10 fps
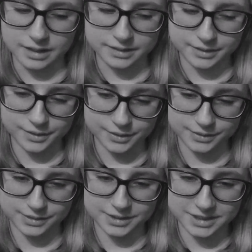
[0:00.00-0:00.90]
Dlatego
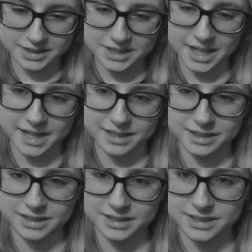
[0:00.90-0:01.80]

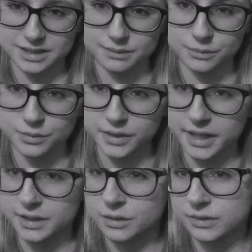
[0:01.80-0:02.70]
dzisiaj mówię
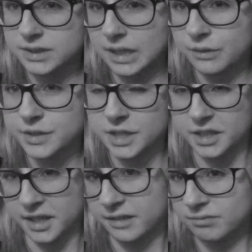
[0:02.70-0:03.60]
hejtowi stanowcze
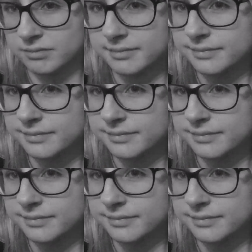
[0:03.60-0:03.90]
nie